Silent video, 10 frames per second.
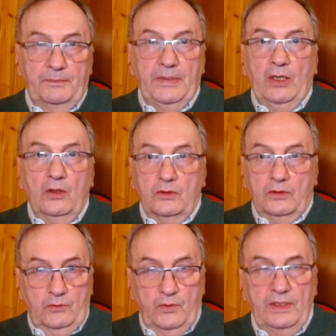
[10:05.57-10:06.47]
Però
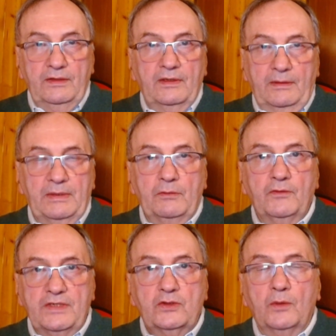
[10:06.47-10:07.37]
qui abbiamo
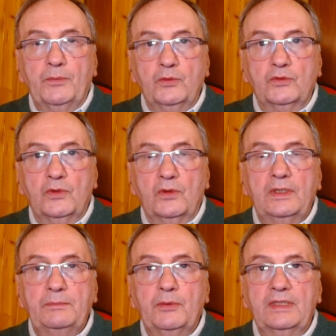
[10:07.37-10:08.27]
visto appunto
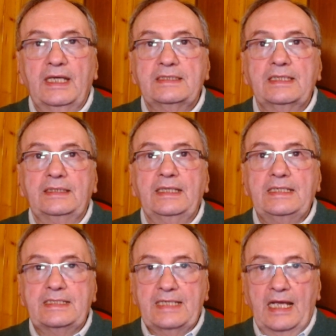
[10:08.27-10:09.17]
l'importanza
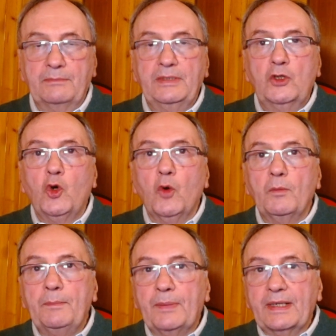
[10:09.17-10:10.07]
dei salmi
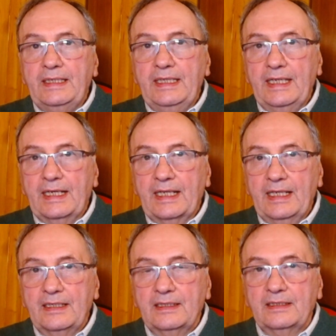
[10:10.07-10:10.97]
come
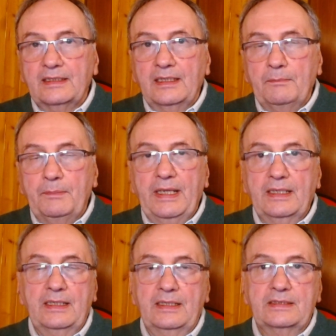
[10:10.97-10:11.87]
preghiera
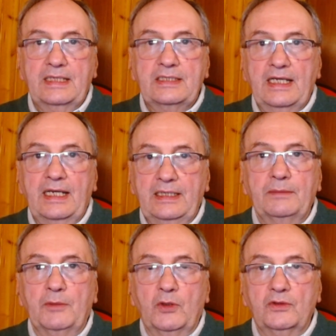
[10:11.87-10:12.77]
per eh, scacciare il
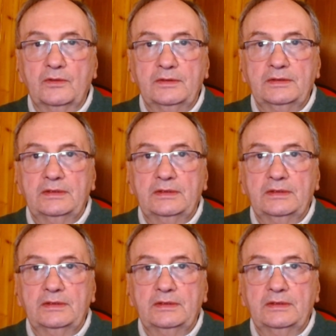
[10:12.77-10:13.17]
demonio,